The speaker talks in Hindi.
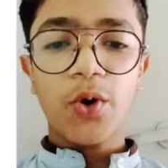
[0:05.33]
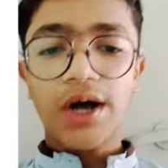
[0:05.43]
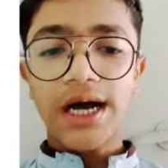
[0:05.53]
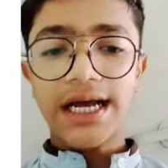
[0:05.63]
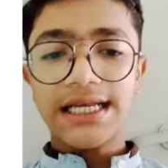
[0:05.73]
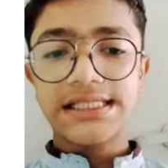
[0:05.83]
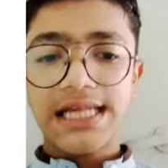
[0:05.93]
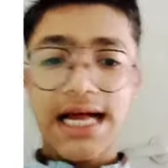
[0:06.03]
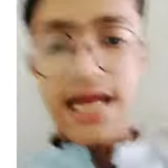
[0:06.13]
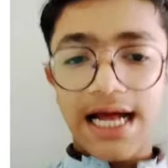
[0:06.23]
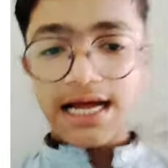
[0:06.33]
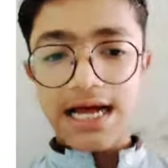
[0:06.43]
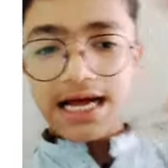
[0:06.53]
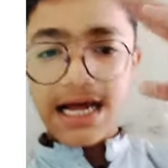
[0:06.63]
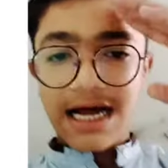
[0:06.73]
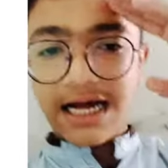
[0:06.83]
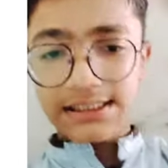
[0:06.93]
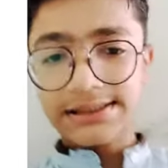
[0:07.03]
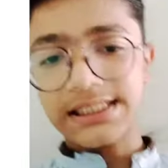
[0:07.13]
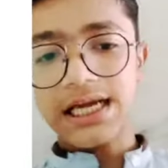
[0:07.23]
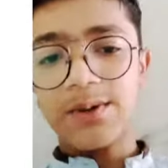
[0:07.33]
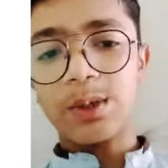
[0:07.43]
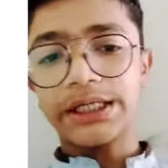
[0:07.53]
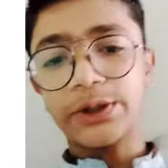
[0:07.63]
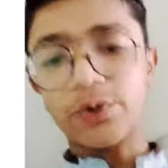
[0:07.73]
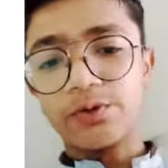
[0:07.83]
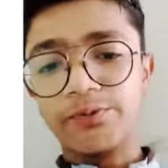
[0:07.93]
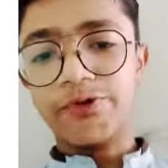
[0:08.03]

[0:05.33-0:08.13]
गाइस अस्सलाम वालेकुम